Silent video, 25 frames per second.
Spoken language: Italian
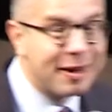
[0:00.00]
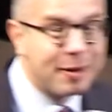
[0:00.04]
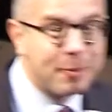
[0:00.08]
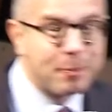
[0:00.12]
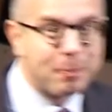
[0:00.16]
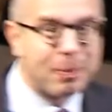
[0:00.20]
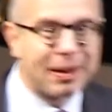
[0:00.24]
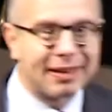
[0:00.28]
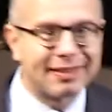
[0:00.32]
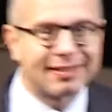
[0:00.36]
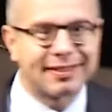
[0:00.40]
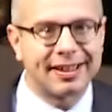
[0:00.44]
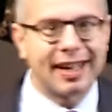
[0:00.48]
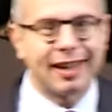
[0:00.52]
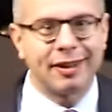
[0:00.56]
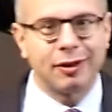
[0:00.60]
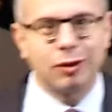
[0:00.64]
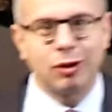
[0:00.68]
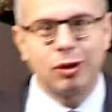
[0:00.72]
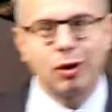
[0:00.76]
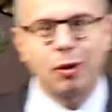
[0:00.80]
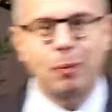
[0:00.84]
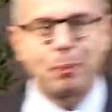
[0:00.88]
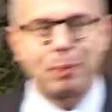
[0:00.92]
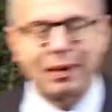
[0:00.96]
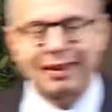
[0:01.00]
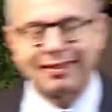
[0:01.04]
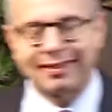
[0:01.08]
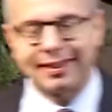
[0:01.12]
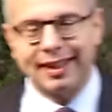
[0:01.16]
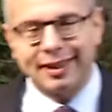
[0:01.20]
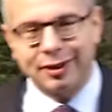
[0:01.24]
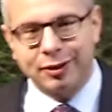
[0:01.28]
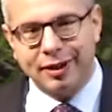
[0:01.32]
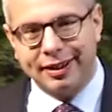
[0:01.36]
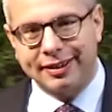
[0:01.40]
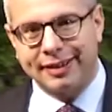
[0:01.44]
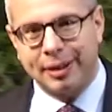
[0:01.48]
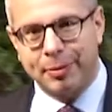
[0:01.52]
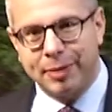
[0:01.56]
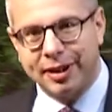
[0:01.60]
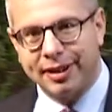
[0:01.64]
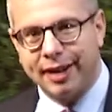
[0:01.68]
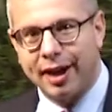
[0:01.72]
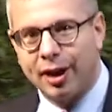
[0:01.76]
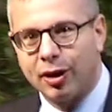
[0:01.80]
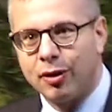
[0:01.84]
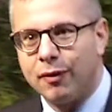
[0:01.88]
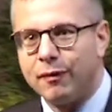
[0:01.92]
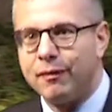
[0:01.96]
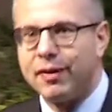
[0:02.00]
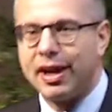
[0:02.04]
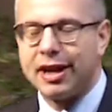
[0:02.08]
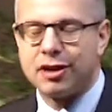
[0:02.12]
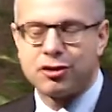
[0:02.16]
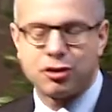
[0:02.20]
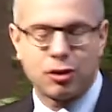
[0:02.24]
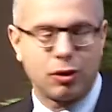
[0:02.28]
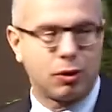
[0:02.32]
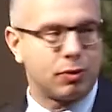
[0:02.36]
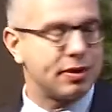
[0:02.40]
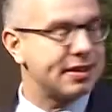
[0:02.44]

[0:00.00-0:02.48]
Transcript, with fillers: passando, passando al tema della convention,